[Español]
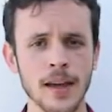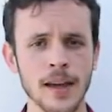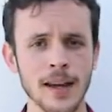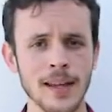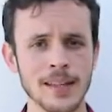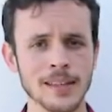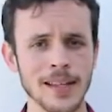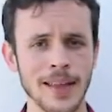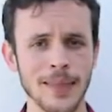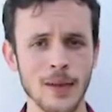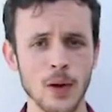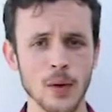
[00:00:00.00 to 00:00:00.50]
el
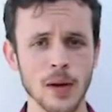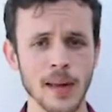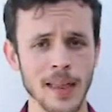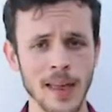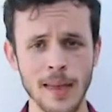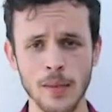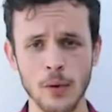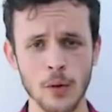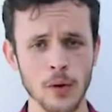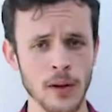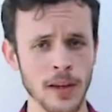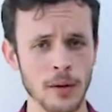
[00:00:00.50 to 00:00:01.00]
estadio ha
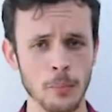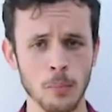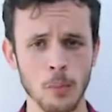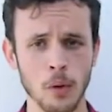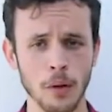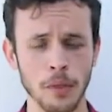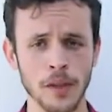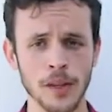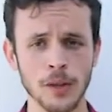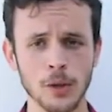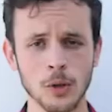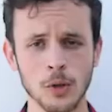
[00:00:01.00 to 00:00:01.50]
quedado en
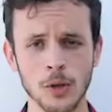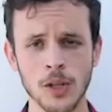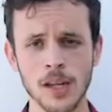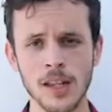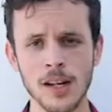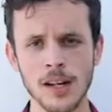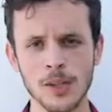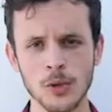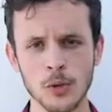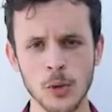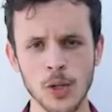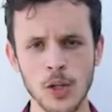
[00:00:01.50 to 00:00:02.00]
bocetos y en
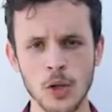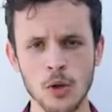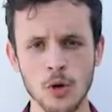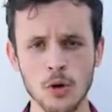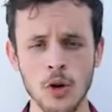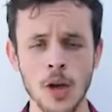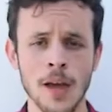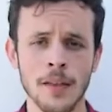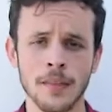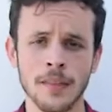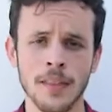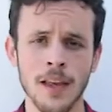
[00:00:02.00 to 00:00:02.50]
el sueño
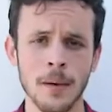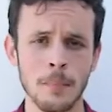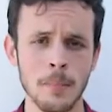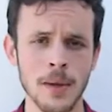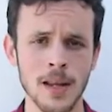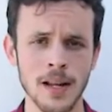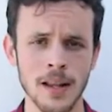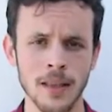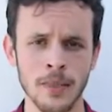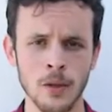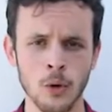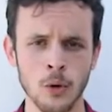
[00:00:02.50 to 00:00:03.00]
de
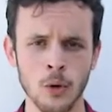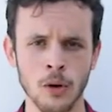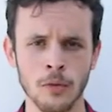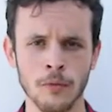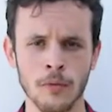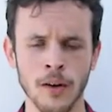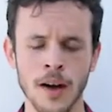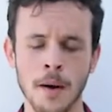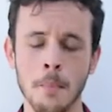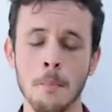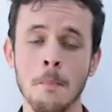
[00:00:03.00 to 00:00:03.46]
miles de eurofans.